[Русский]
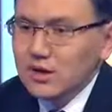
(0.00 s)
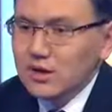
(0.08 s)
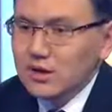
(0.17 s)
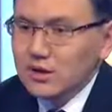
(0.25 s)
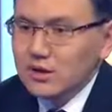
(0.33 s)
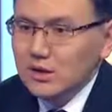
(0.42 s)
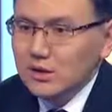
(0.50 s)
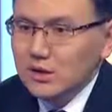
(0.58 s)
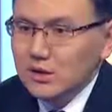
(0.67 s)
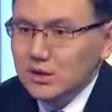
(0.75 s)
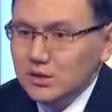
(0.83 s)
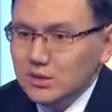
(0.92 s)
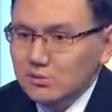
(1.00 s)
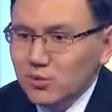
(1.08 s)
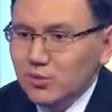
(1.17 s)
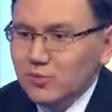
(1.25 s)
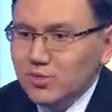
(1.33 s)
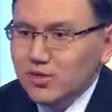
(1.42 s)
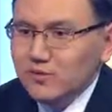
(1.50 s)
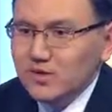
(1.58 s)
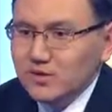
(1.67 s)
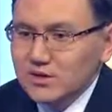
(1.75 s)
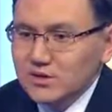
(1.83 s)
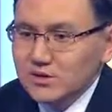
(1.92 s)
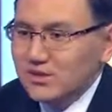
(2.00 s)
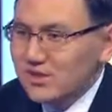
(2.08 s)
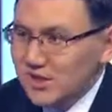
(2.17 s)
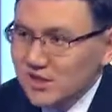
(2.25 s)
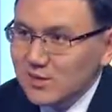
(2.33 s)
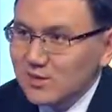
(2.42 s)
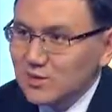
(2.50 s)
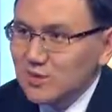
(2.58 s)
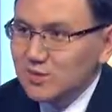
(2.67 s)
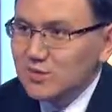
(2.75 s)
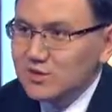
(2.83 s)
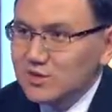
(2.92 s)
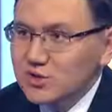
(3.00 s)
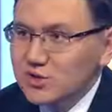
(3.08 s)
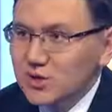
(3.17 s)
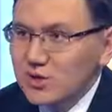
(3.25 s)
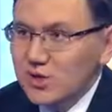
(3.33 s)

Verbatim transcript: а, и могут подавать самостоятельно поступившие,